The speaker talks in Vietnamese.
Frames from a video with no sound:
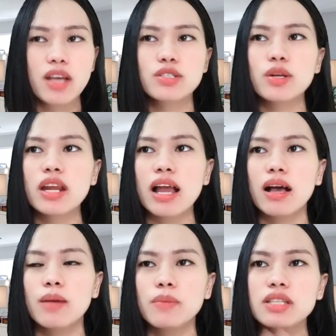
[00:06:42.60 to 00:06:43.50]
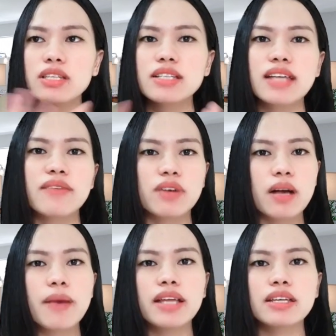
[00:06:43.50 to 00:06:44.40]
Cho nên là mình chia sẻ với
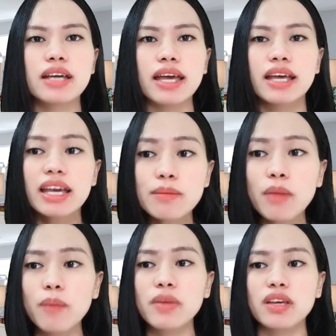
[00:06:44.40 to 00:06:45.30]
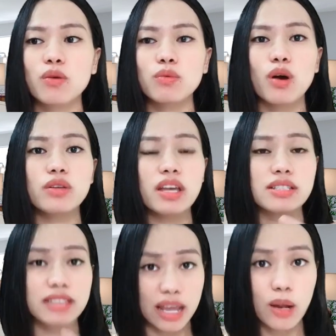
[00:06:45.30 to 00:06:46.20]
các bạn những cái cách mà mình cũng có
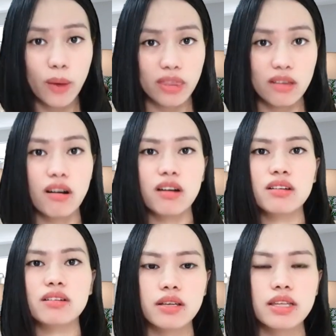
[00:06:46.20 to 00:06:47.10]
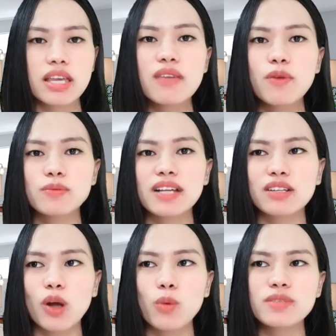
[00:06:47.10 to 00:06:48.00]
thể rèn luyện được. Thì hy vọng
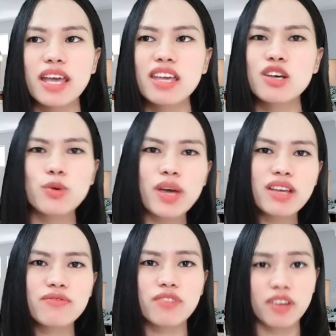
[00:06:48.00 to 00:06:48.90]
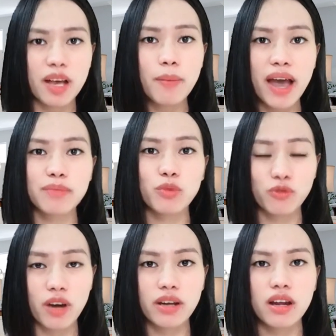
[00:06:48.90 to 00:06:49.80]
rằng nó cũng sẽ hữu ích với các bạn một
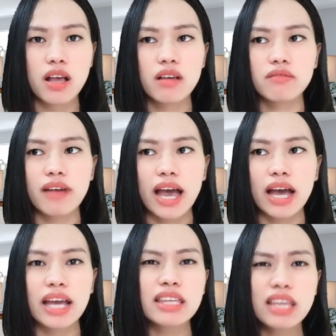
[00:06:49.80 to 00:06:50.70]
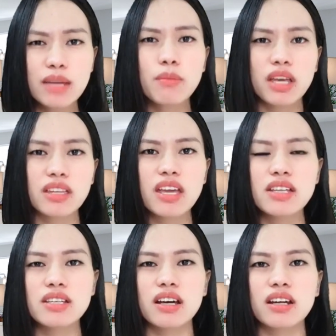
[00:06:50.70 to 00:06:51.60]
phần. Và hãy tin mình
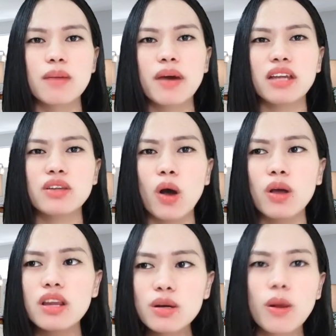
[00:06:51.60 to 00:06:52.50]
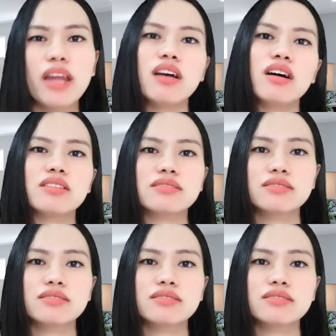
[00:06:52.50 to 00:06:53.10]
đi, chỉ cần các bạn nói lưu loát hơn